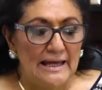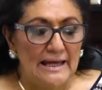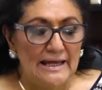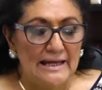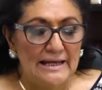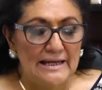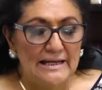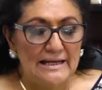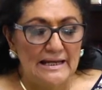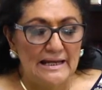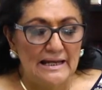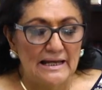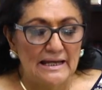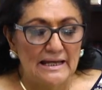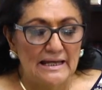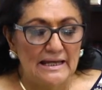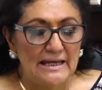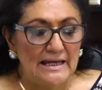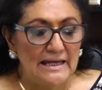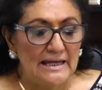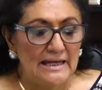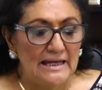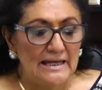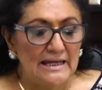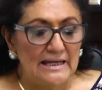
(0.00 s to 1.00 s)
en la
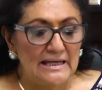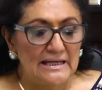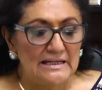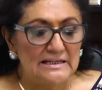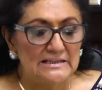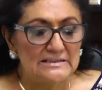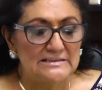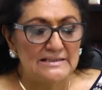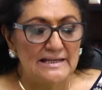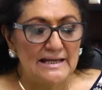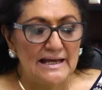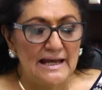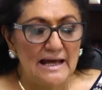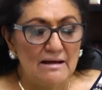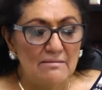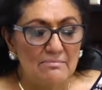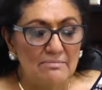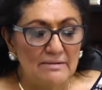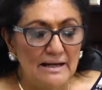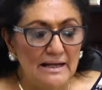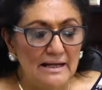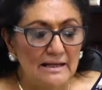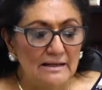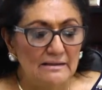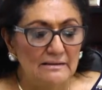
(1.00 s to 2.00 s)
que se
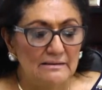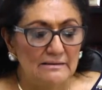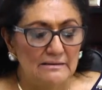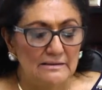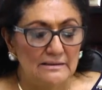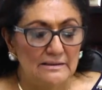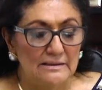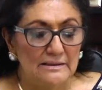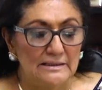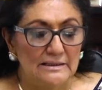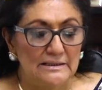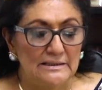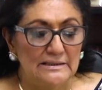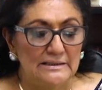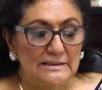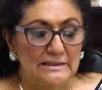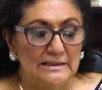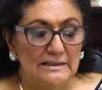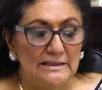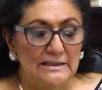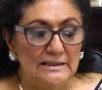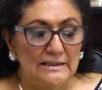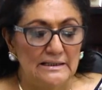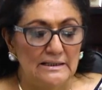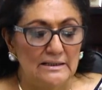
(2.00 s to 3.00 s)
habla
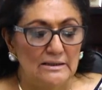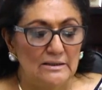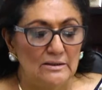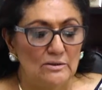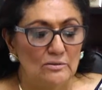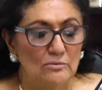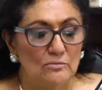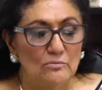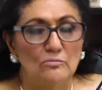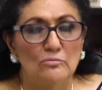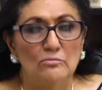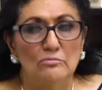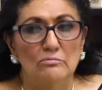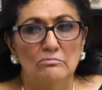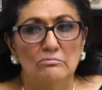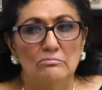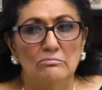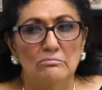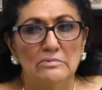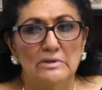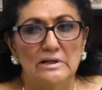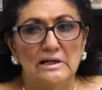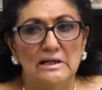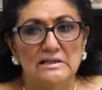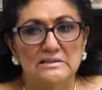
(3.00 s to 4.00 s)
de
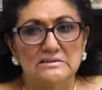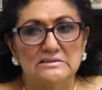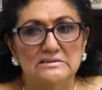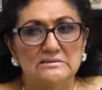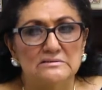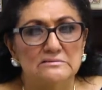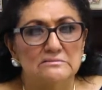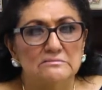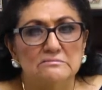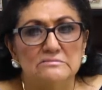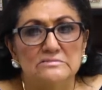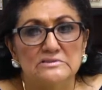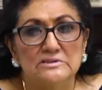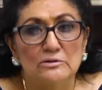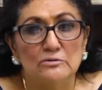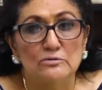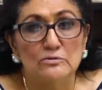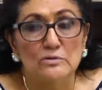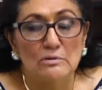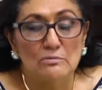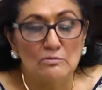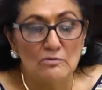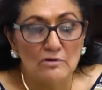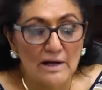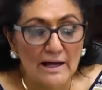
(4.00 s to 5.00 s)
unas
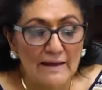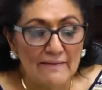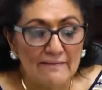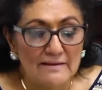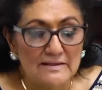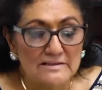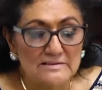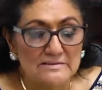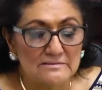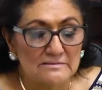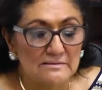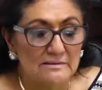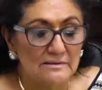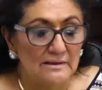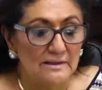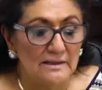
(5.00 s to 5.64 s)
pseudoabogadas